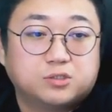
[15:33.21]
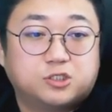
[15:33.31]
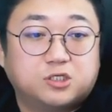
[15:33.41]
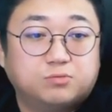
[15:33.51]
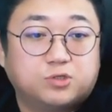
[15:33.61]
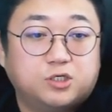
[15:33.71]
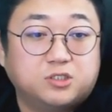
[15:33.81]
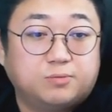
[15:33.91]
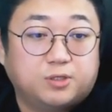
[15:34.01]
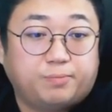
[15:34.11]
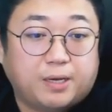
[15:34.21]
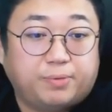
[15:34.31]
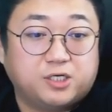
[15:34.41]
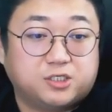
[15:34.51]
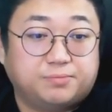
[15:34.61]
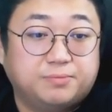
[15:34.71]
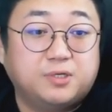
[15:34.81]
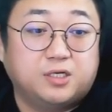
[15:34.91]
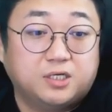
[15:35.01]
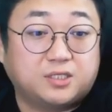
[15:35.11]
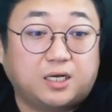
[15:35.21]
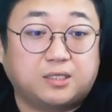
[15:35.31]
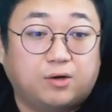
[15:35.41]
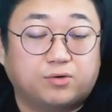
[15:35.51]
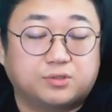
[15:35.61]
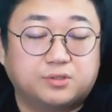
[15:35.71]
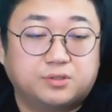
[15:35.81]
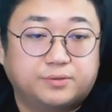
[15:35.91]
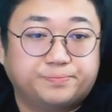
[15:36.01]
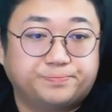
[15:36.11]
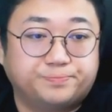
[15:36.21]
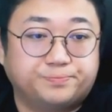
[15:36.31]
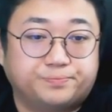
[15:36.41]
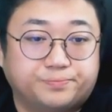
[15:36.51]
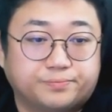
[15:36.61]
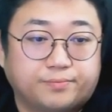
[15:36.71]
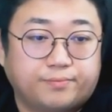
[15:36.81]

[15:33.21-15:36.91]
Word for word: 지금은 키 재면 181딱 나오거든. 음.